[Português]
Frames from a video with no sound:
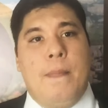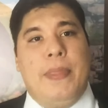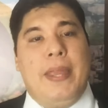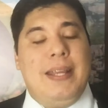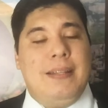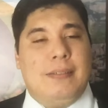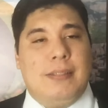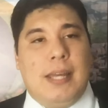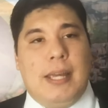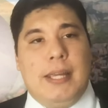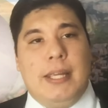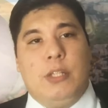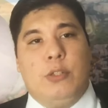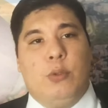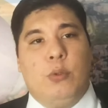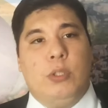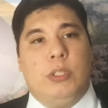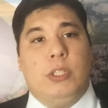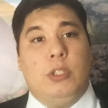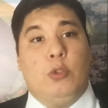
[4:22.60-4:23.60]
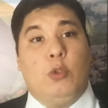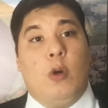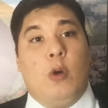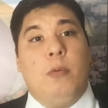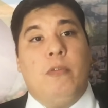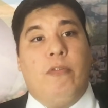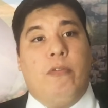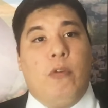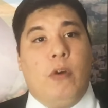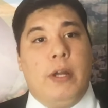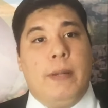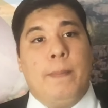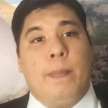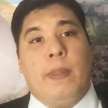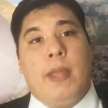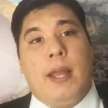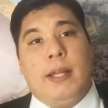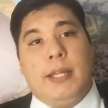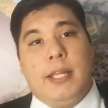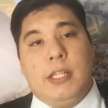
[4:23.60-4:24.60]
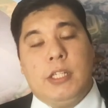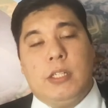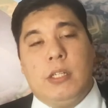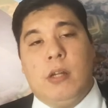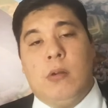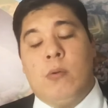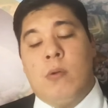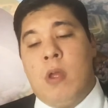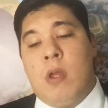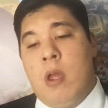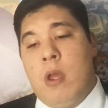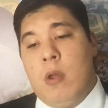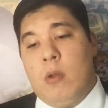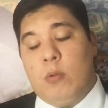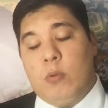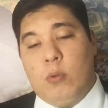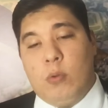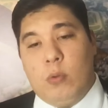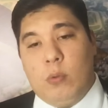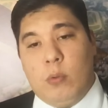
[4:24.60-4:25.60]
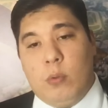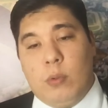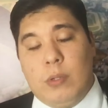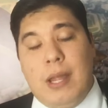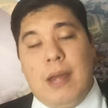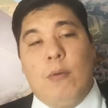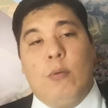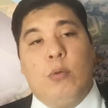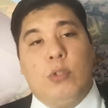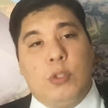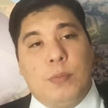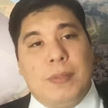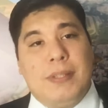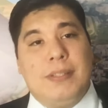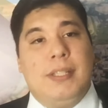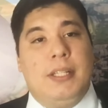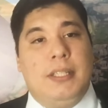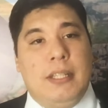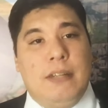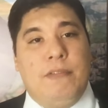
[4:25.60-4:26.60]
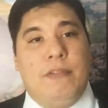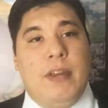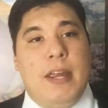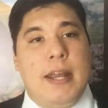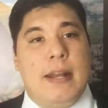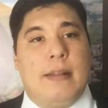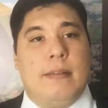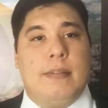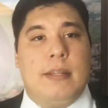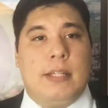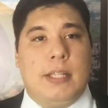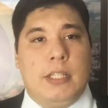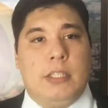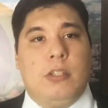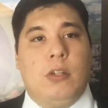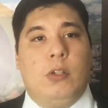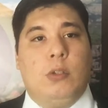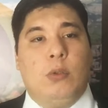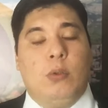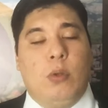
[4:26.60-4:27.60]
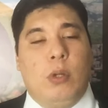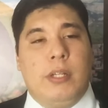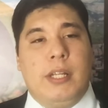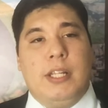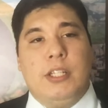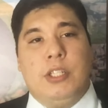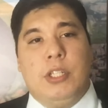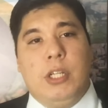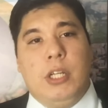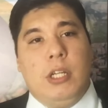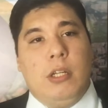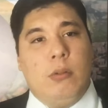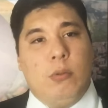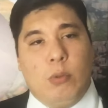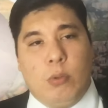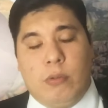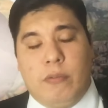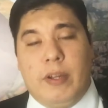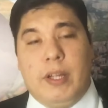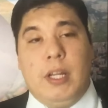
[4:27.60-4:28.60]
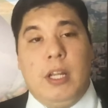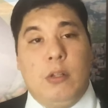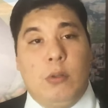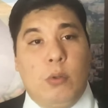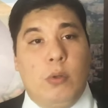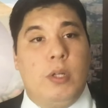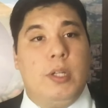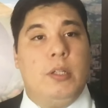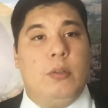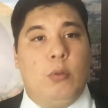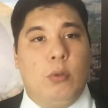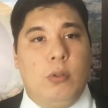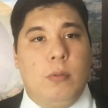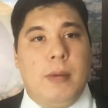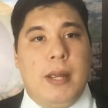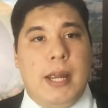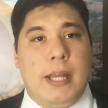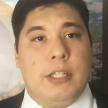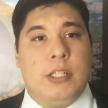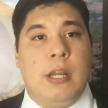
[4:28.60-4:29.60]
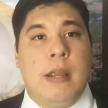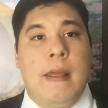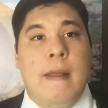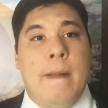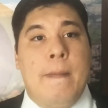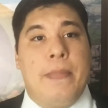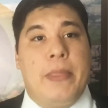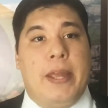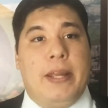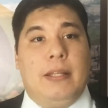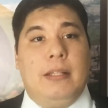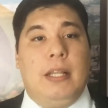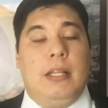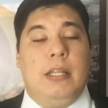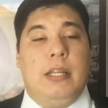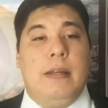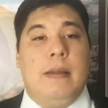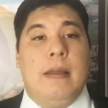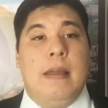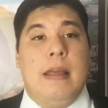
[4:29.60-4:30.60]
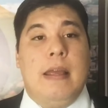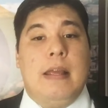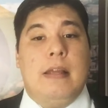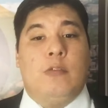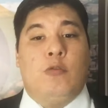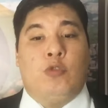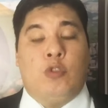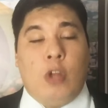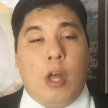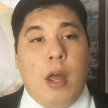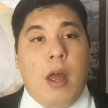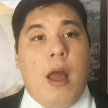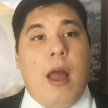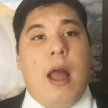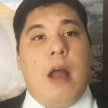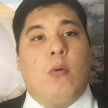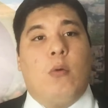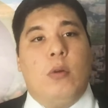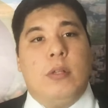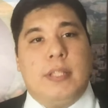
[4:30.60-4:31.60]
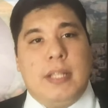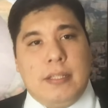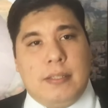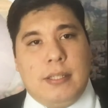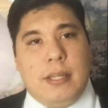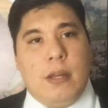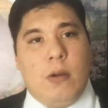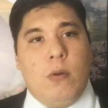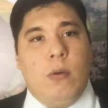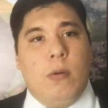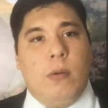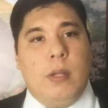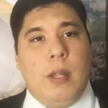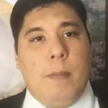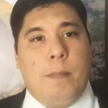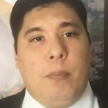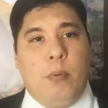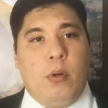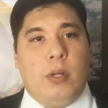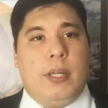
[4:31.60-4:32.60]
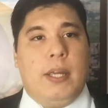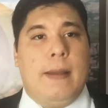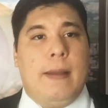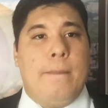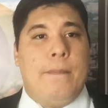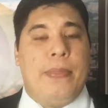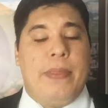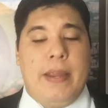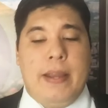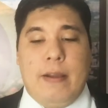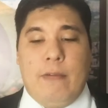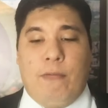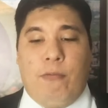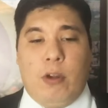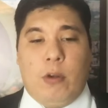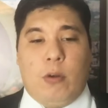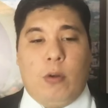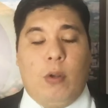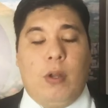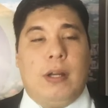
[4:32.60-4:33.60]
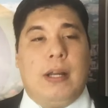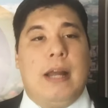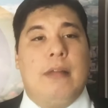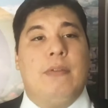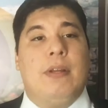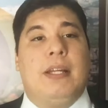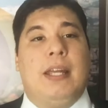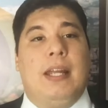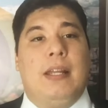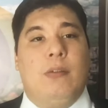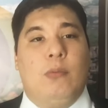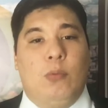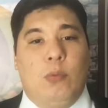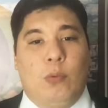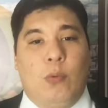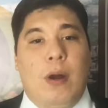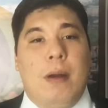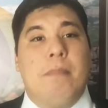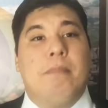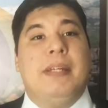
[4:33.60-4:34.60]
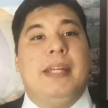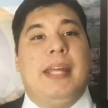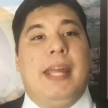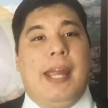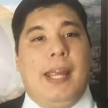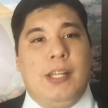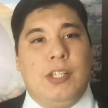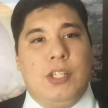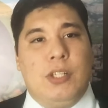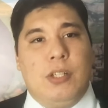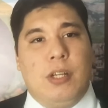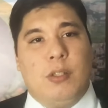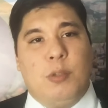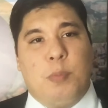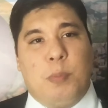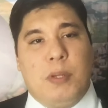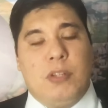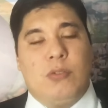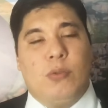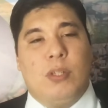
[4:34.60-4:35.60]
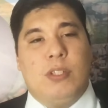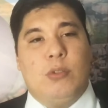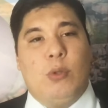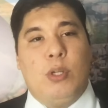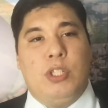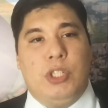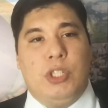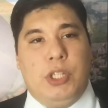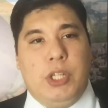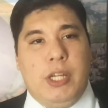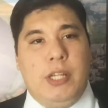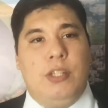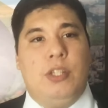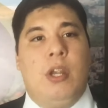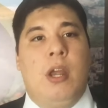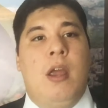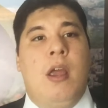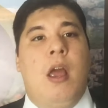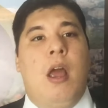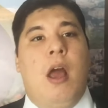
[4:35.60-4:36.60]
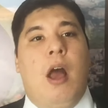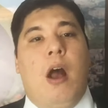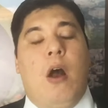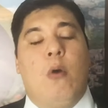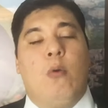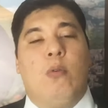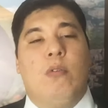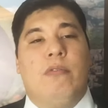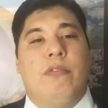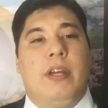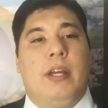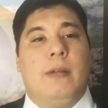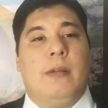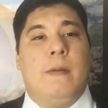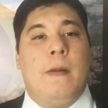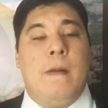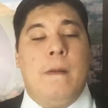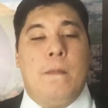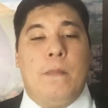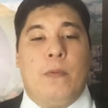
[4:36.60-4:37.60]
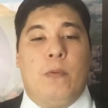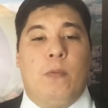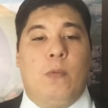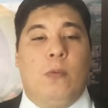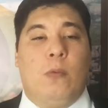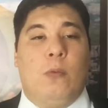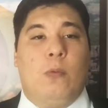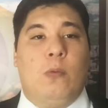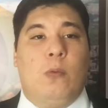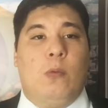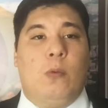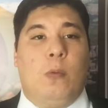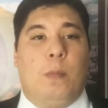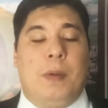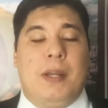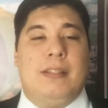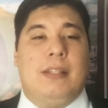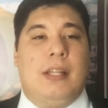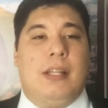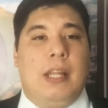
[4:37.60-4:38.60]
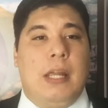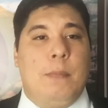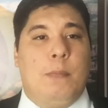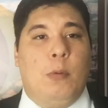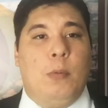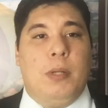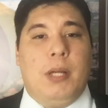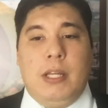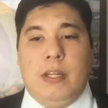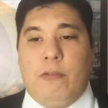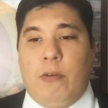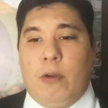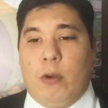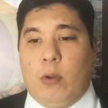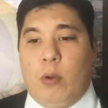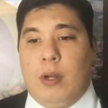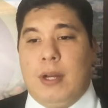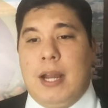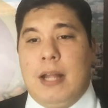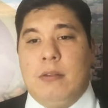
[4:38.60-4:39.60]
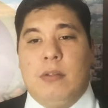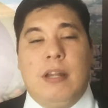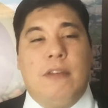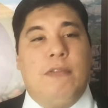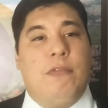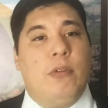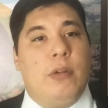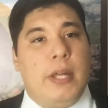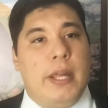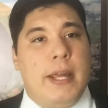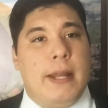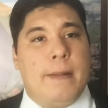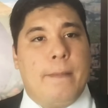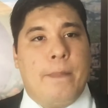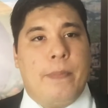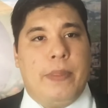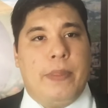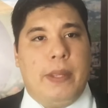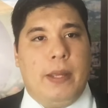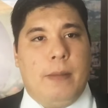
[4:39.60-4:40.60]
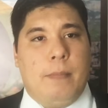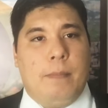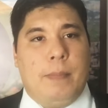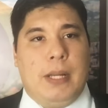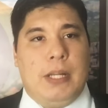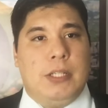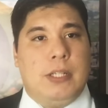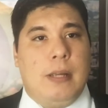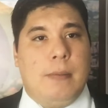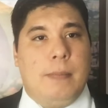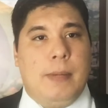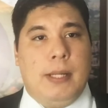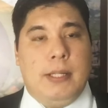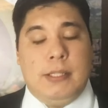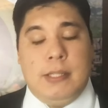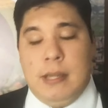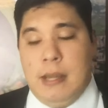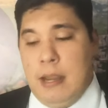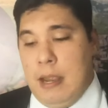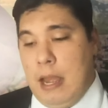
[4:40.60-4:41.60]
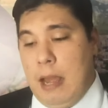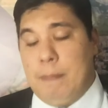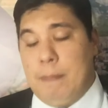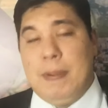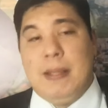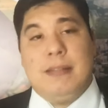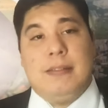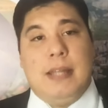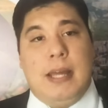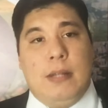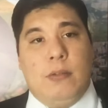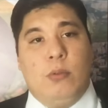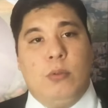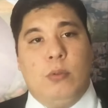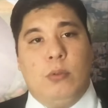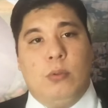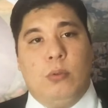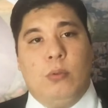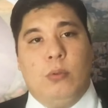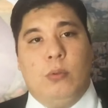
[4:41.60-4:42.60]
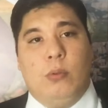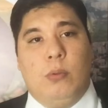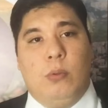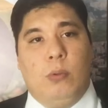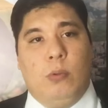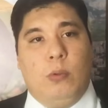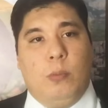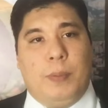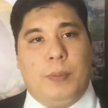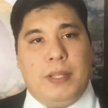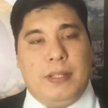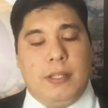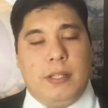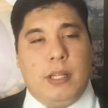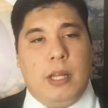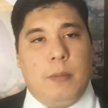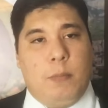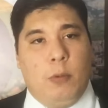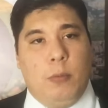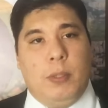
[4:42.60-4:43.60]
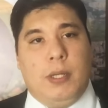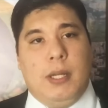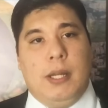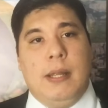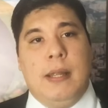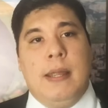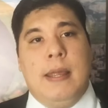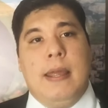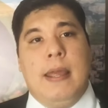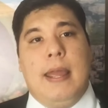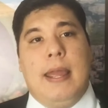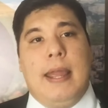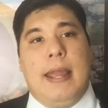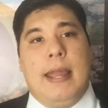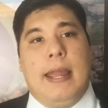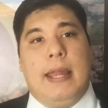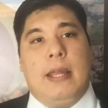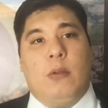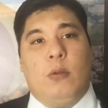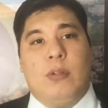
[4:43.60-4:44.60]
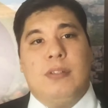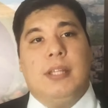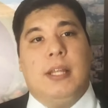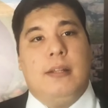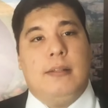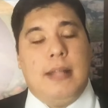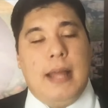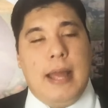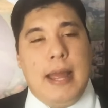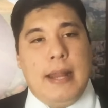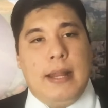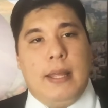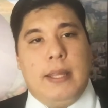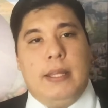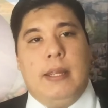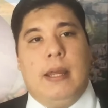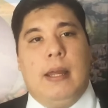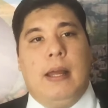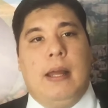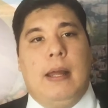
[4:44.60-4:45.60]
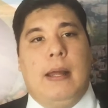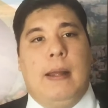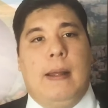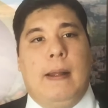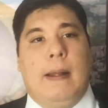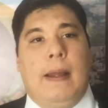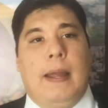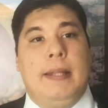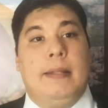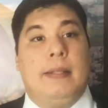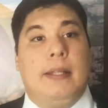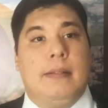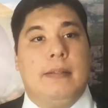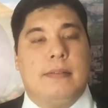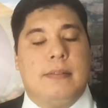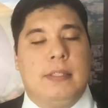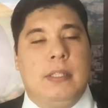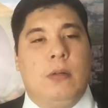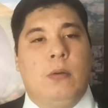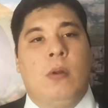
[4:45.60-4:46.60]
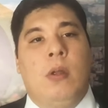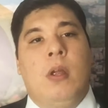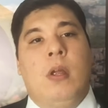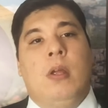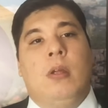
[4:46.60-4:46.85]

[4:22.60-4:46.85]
em saias justas, como foi a questão no, na última sexta-feira, essa questão do nordestino, do governador e tudo mais. É, aquilo ali só aconteceu é porque é, foi colocado aquele um ambiente de pessoas hostis ao governo. o um, um presidente da República ali foi colocado na fogueira, né, praticamente. Apesar do, do, do presidente da República é, inocentar aí a, a intenção